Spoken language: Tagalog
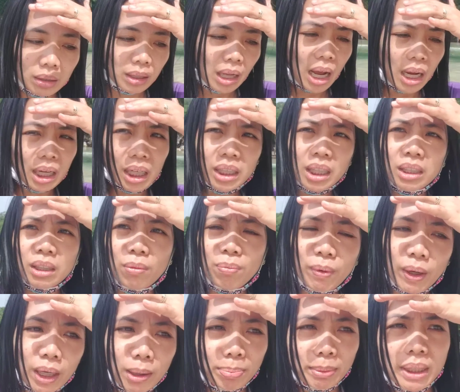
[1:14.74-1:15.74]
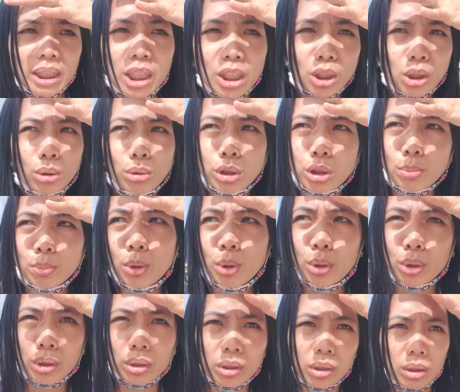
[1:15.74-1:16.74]
Dagat in the Philippines is so
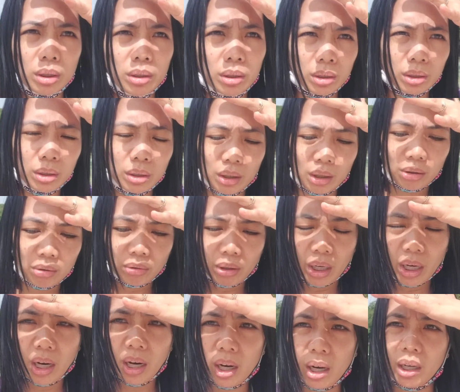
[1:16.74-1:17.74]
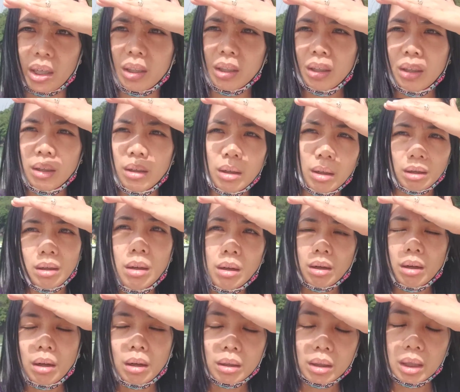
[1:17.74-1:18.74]
smooth. Alright.
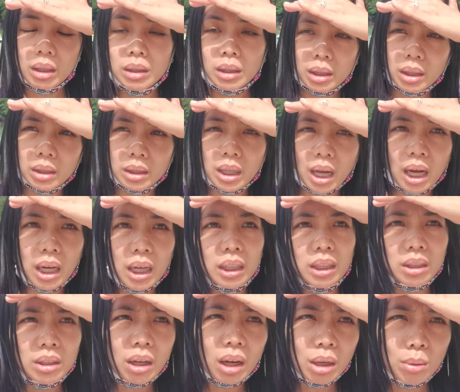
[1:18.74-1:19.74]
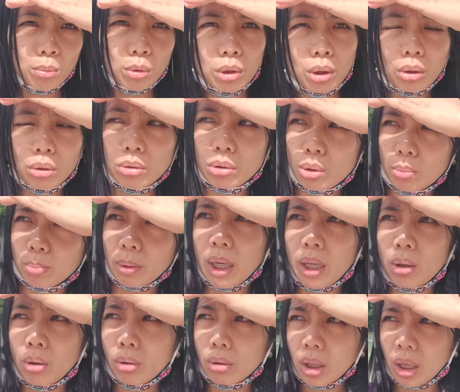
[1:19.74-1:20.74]
Ang ganda ng dagat Nakalimutan ko yung
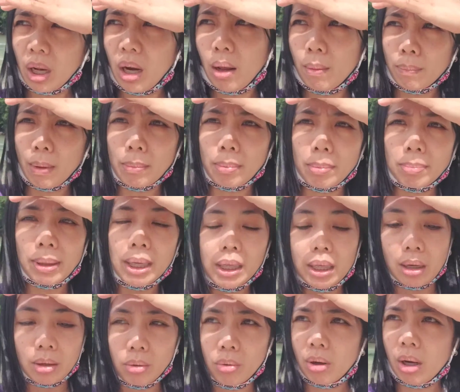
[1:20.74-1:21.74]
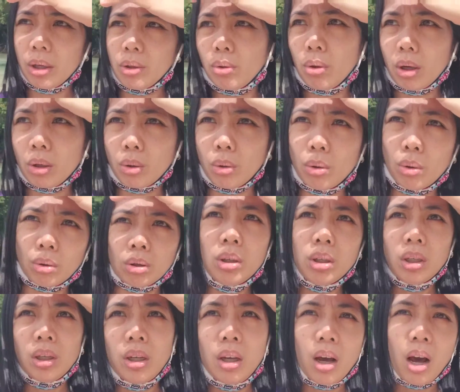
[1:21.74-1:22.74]
sombrero ko. Teka lang, papabalikan ko nga yung ano ko.
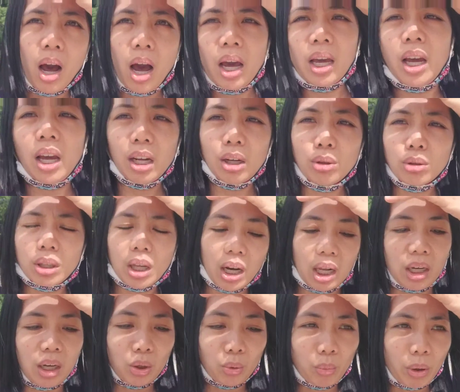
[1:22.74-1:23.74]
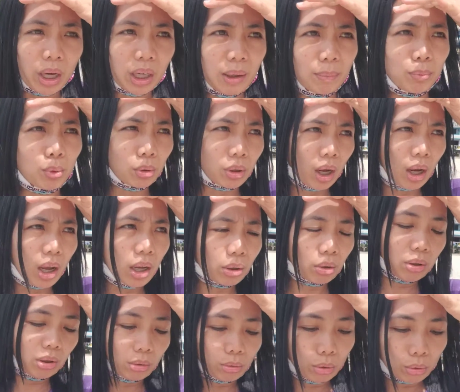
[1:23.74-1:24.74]
Ay, ay, yun talaga yung welcome to Dakak.
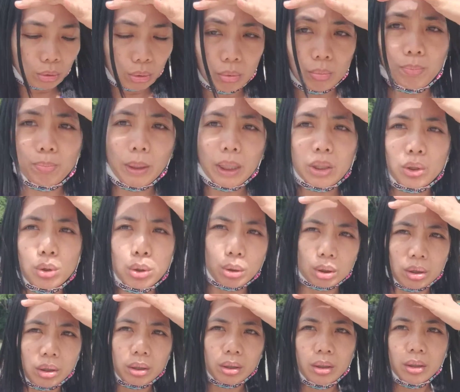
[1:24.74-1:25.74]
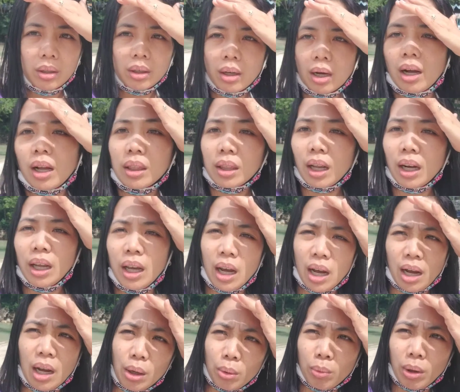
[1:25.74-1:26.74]
Yun ang gusto kong picture. Andali
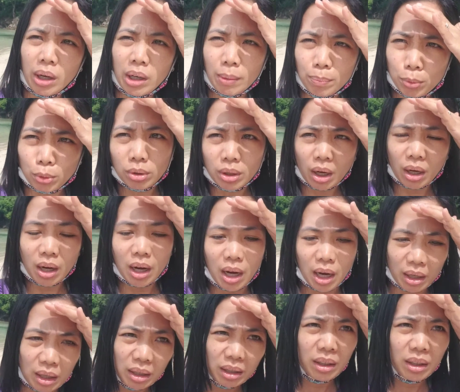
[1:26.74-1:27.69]
ha, welcome to the Dakak.